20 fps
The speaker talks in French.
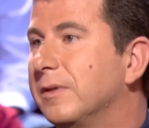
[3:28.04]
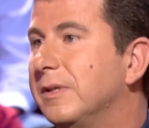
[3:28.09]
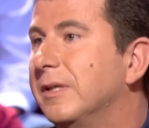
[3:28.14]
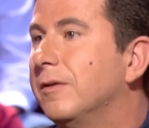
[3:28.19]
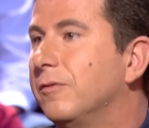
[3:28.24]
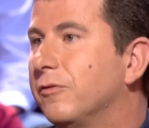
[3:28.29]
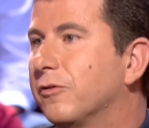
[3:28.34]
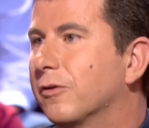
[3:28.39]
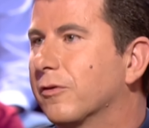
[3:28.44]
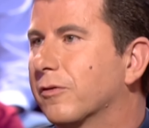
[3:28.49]
il y a
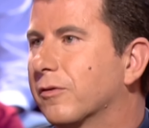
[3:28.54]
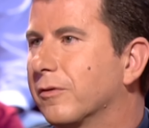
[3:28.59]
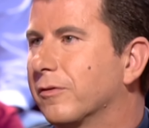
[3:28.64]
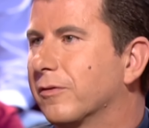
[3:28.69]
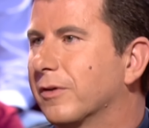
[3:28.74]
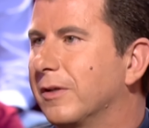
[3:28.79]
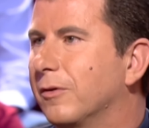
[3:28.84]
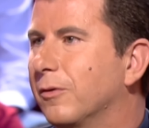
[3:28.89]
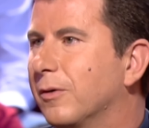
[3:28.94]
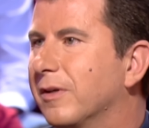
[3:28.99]
une chance que
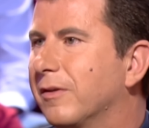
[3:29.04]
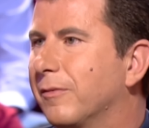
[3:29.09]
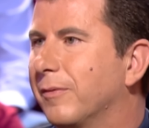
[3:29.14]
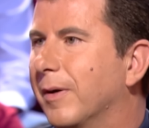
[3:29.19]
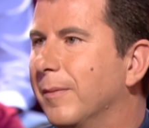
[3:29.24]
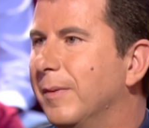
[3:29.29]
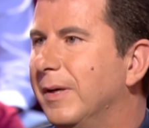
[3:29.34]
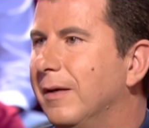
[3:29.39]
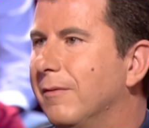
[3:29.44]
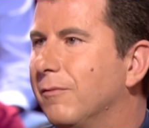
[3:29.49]
ce rideau reste
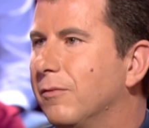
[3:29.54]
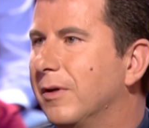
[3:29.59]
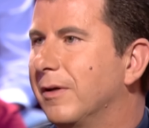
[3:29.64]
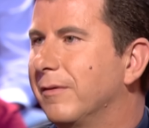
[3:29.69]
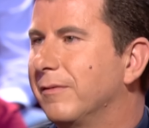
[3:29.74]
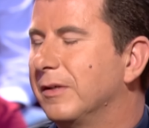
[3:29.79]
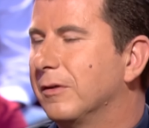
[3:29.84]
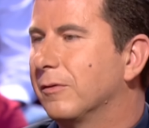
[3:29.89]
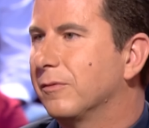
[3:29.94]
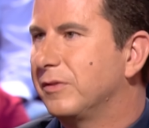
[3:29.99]
fermé, vous
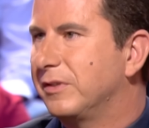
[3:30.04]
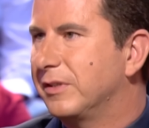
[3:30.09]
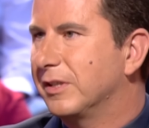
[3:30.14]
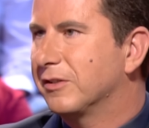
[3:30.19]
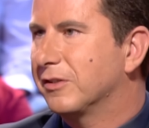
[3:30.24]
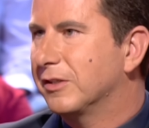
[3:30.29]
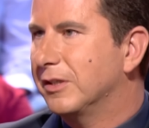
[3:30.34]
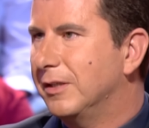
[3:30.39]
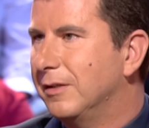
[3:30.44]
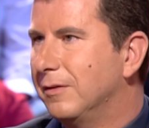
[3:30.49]
l'avez
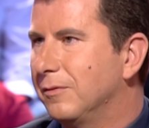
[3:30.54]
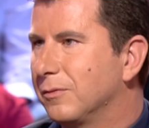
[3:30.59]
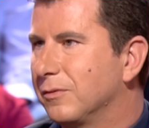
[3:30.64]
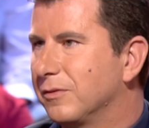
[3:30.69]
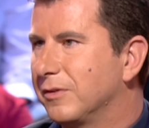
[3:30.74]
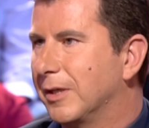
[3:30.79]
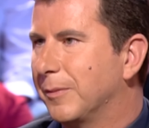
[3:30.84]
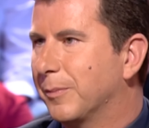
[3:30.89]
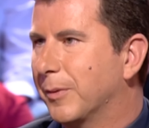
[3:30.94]
envisagé, vous y êtes